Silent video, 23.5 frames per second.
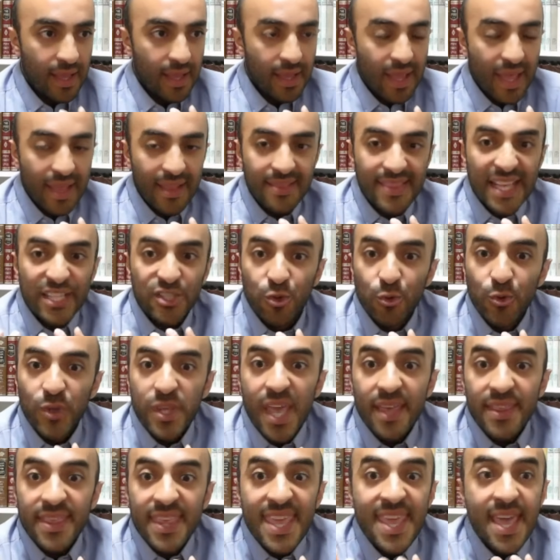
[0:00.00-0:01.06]
de su
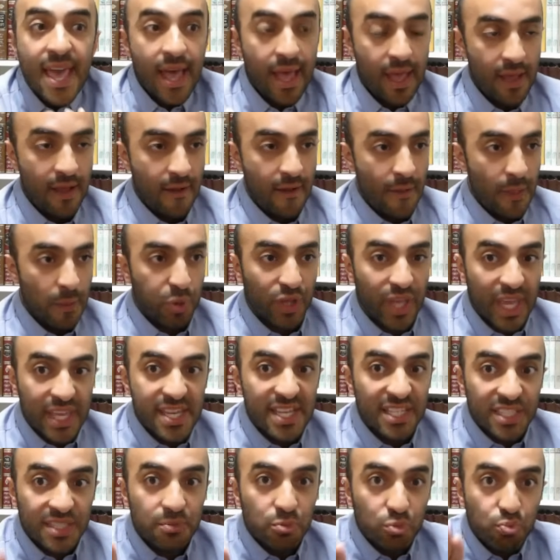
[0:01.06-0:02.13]
día a día, porque
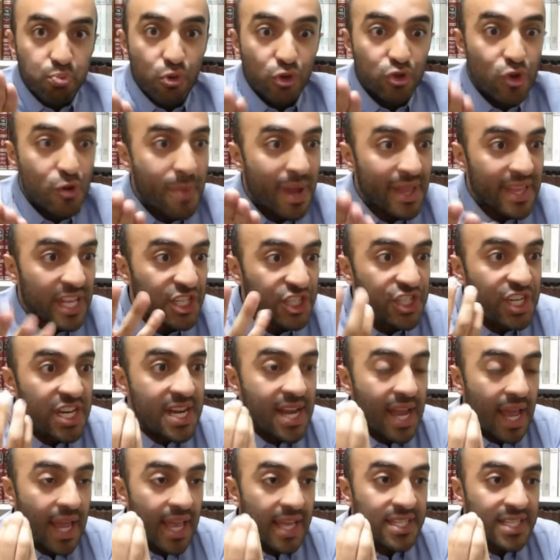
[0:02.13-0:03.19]
ella es musulmana
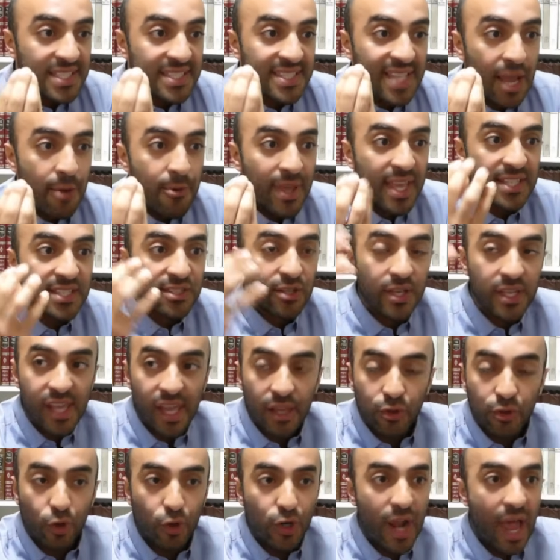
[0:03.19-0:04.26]
shia, ella sabe que soy
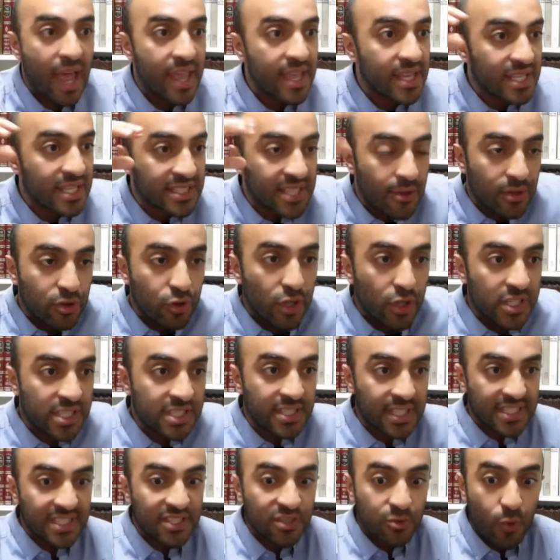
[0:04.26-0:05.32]
atolá, ella sabe todas
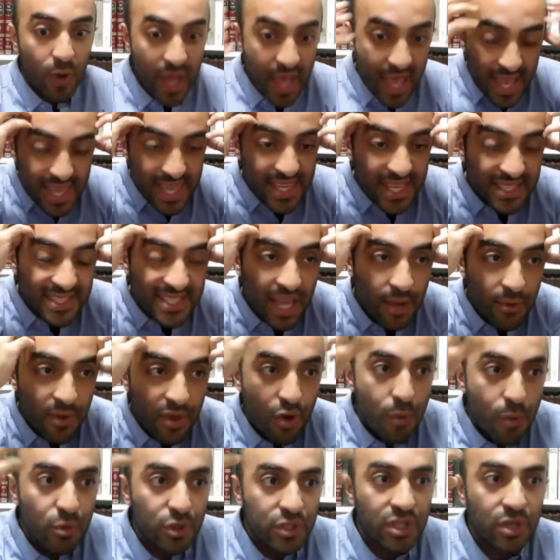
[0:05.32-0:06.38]
estas escuelas, y ella sabe
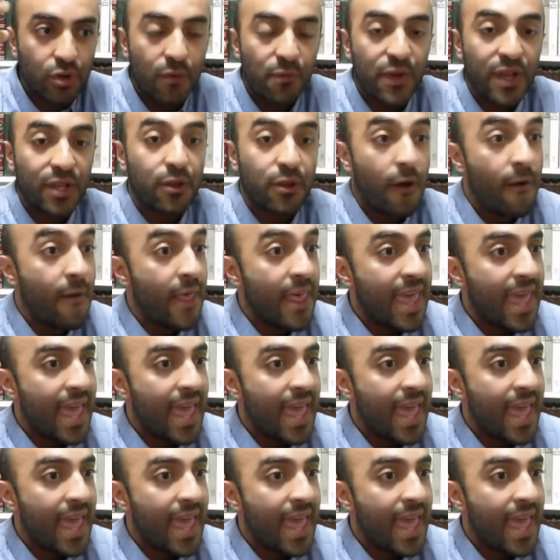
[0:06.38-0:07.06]
cómo es el conflicto,